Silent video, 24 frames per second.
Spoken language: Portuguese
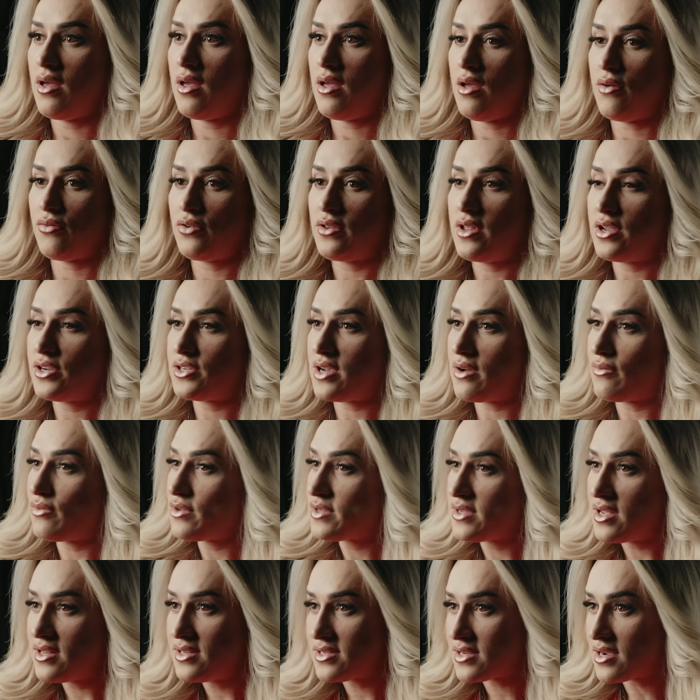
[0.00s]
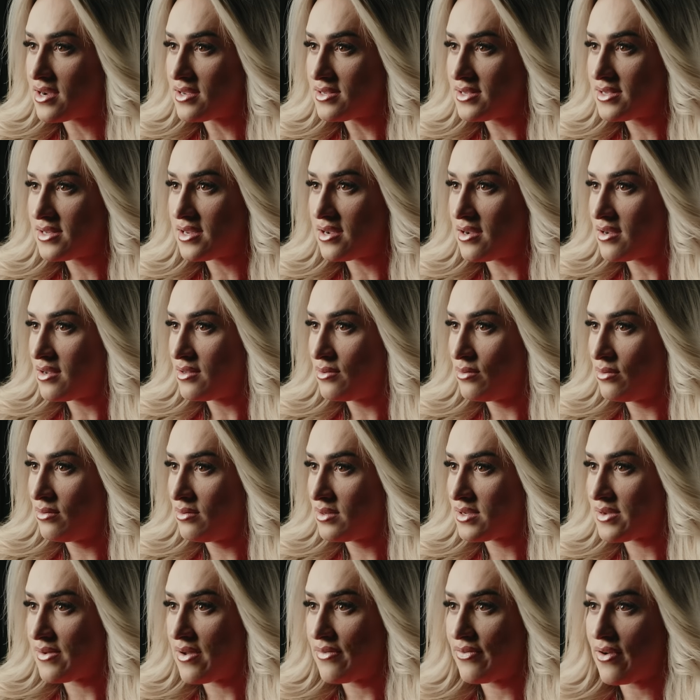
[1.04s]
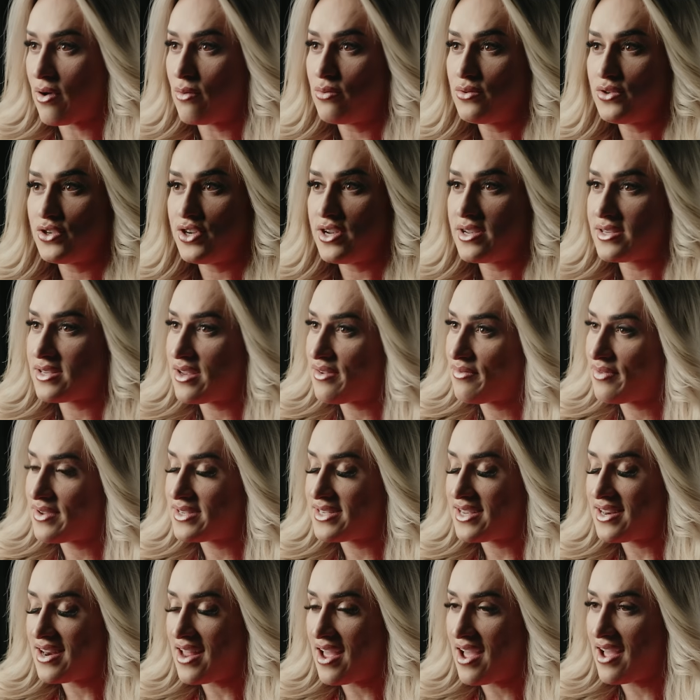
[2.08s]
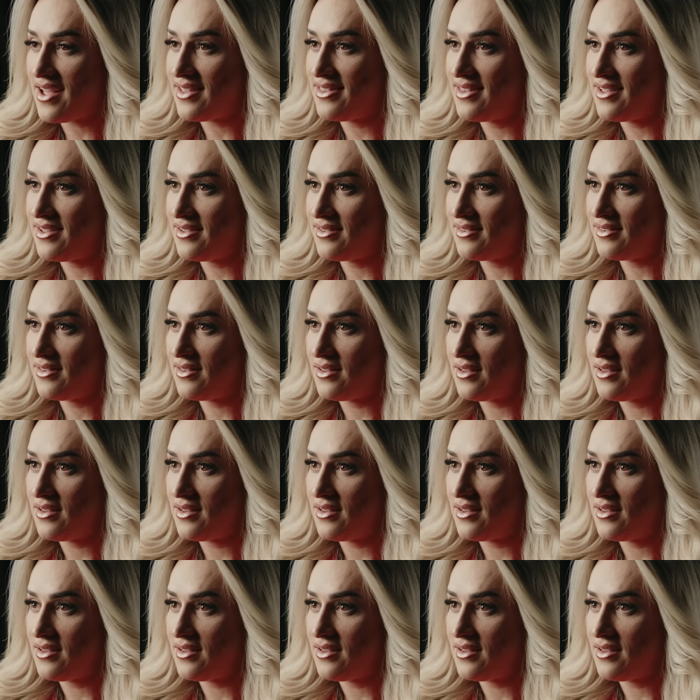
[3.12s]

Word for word: Eu vou deixar você descansando, você vai ficar um dia sem fazer nada,